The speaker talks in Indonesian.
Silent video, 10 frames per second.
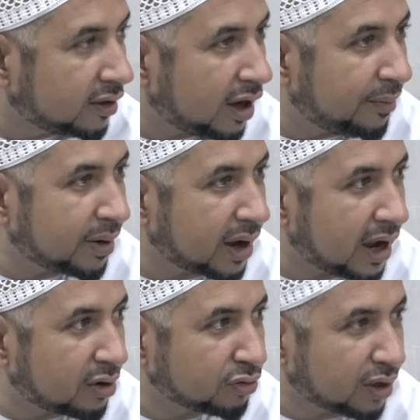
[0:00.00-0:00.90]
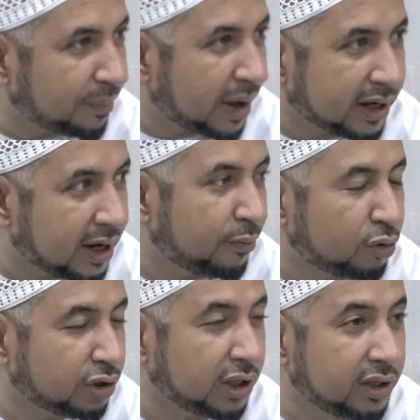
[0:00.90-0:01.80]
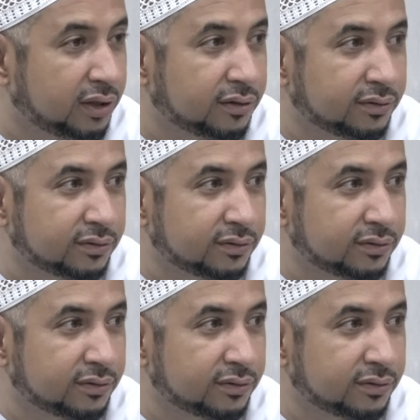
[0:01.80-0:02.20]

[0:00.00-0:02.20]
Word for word: nah, mengaku tanpa adanya bukti.